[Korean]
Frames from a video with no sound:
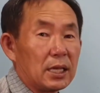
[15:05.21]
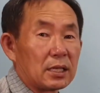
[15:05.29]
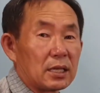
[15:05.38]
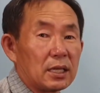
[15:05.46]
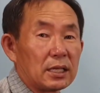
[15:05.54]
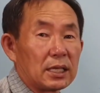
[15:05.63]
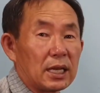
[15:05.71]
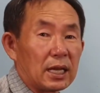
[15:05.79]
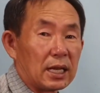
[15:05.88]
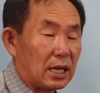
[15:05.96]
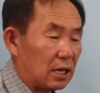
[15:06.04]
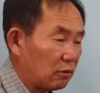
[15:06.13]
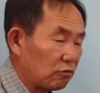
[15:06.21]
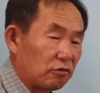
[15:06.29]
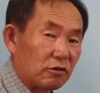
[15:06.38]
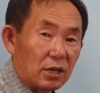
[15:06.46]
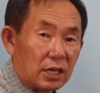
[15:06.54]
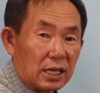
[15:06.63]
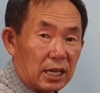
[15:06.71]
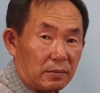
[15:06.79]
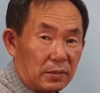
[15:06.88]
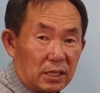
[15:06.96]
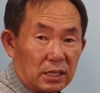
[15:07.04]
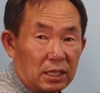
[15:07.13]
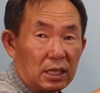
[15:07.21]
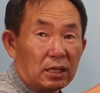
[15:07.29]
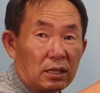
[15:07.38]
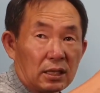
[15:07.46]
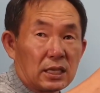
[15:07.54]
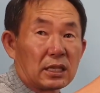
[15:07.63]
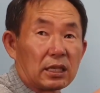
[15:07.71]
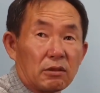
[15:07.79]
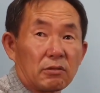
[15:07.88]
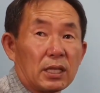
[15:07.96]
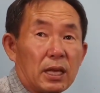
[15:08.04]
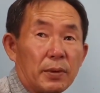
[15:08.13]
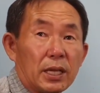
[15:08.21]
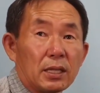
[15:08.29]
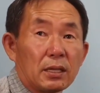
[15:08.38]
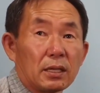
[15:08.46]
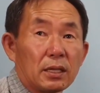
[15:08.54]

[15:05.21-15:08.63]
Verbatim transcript: 철사가 구렁이 감듯이 철사 자국이 남아요.